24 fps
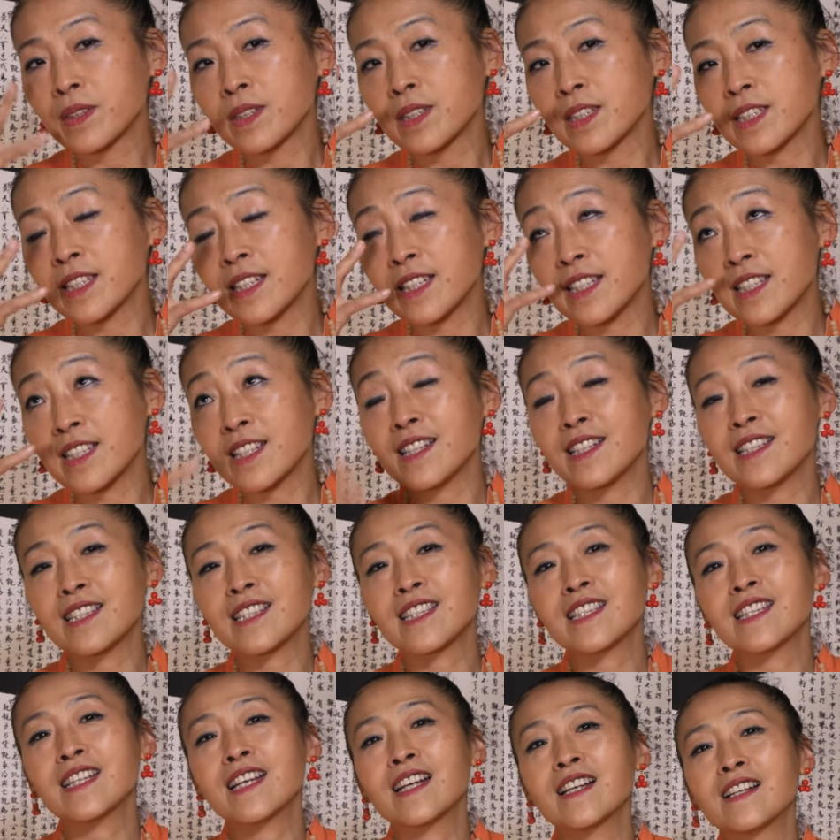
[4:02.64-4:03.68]
ce qui c'est le
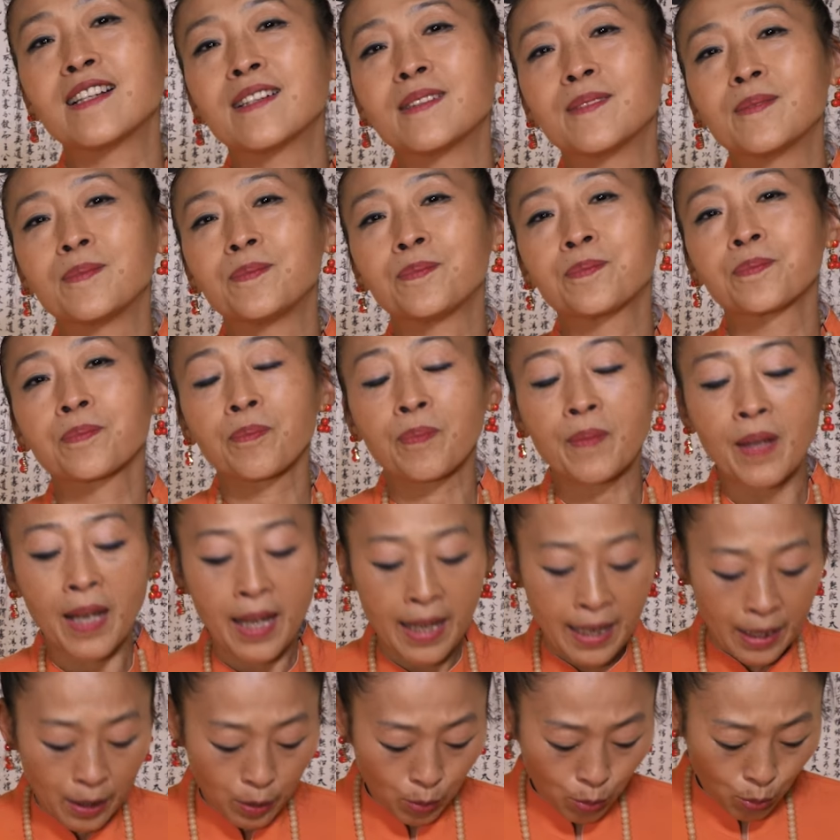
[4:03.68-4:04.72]
ciel.
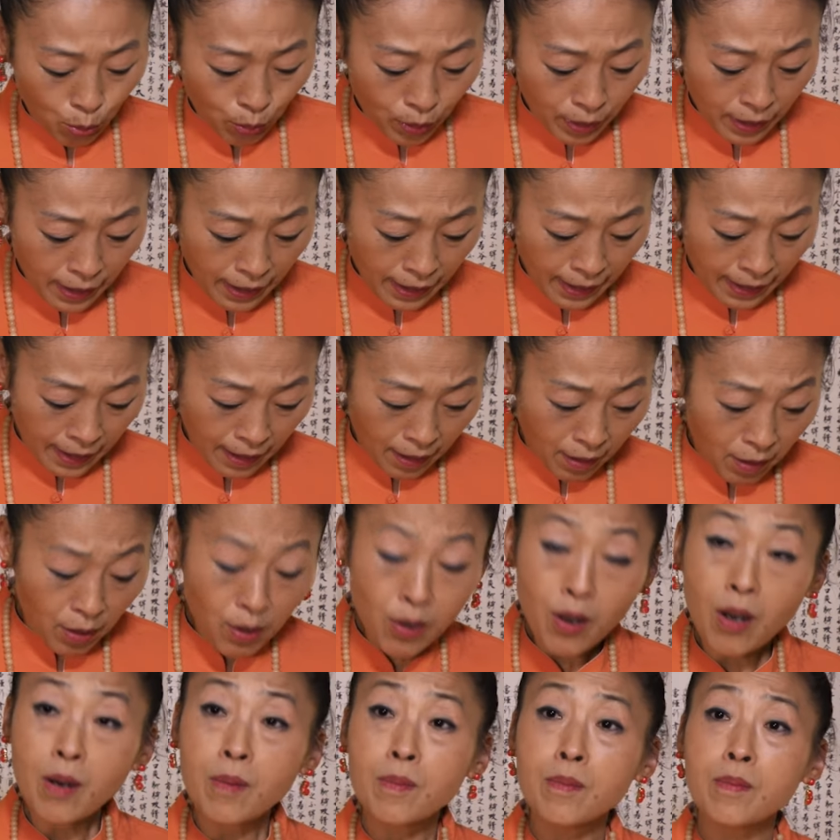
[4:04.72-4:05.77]
Donc
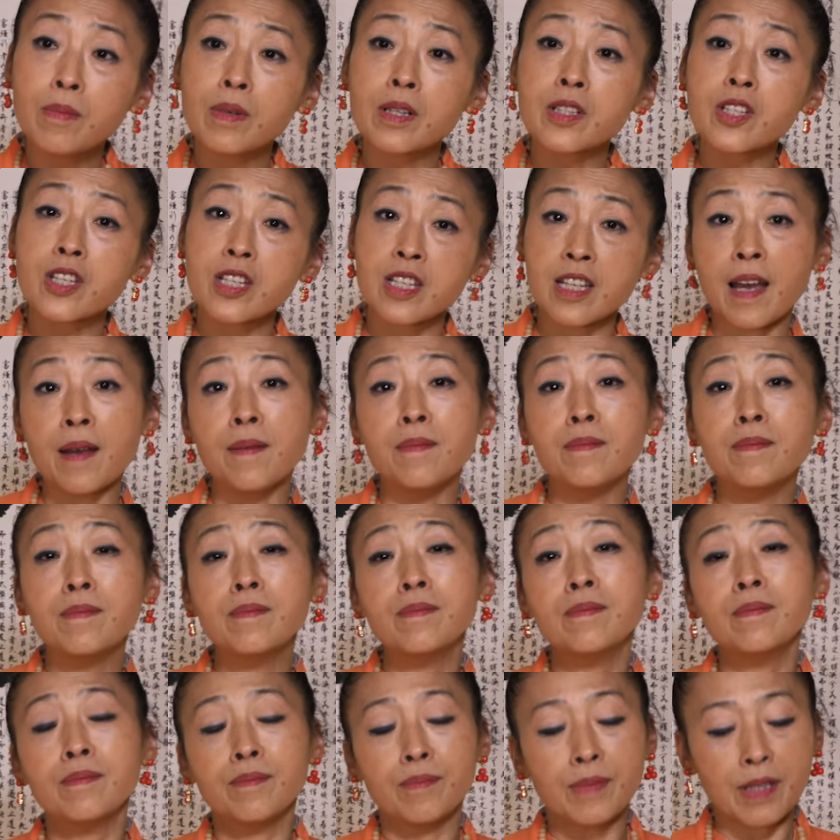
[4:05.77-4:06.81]
l'homme,
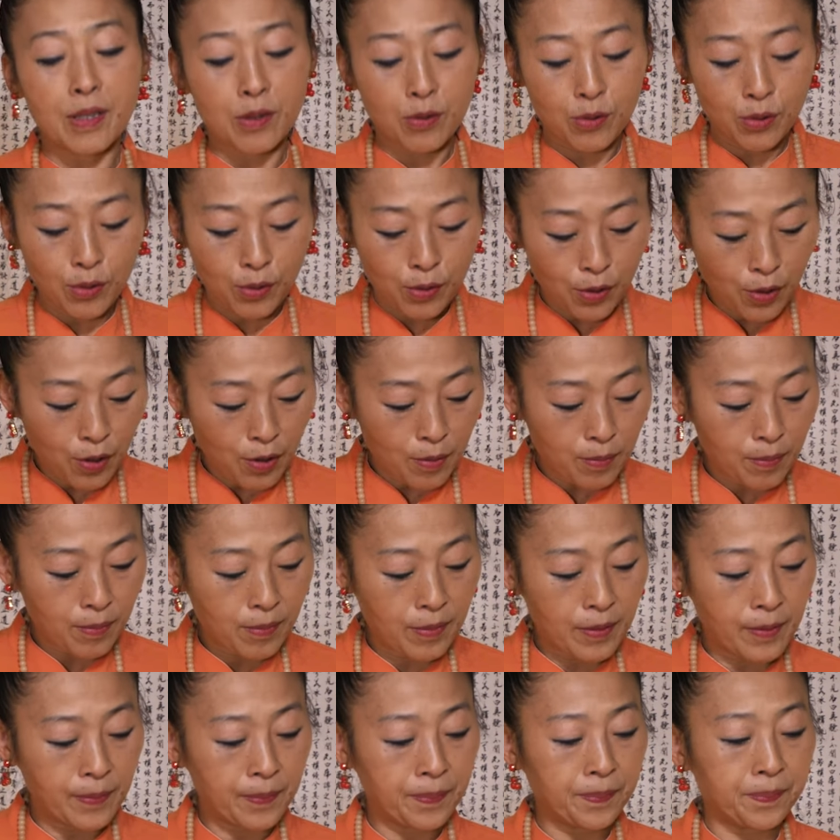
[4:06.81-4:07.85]
j'aime bien sûr
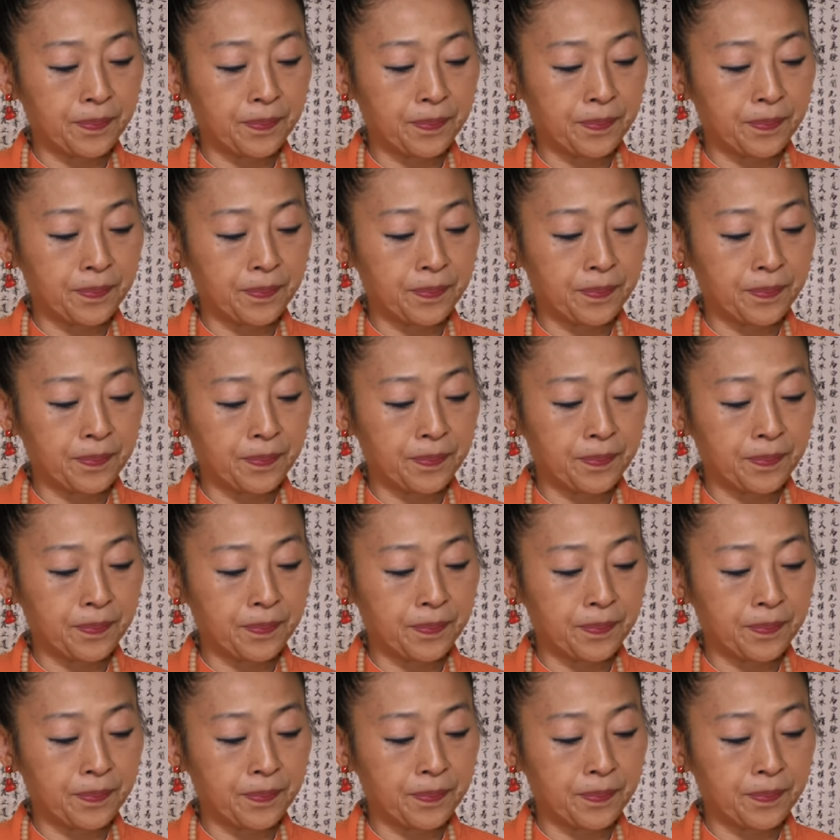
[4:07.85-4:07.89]
l'homme.